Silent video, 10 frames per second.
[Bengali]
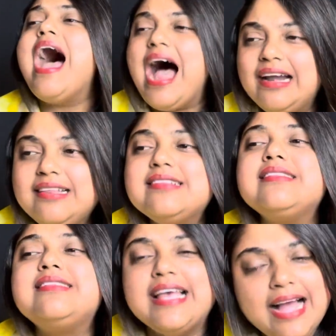আর
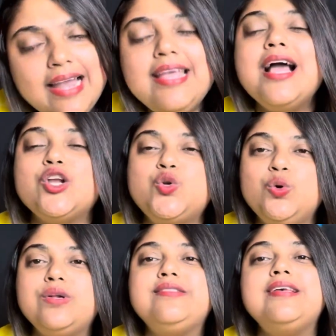যেখানেই আসুক
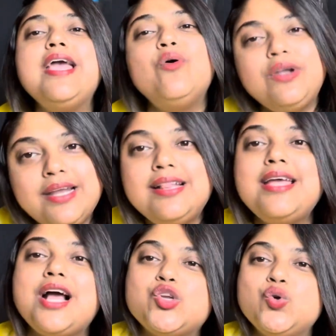যে
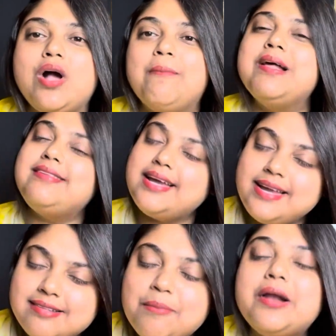ওটিটিতেই আসুক আমরা
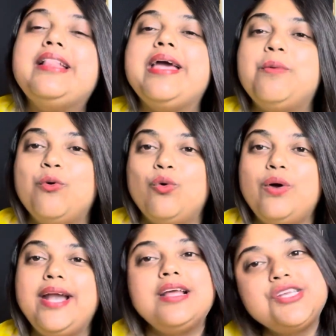চেঙ্গিস আবার দেখব
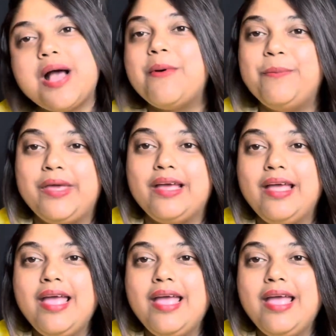এটাই স্বাভাবিক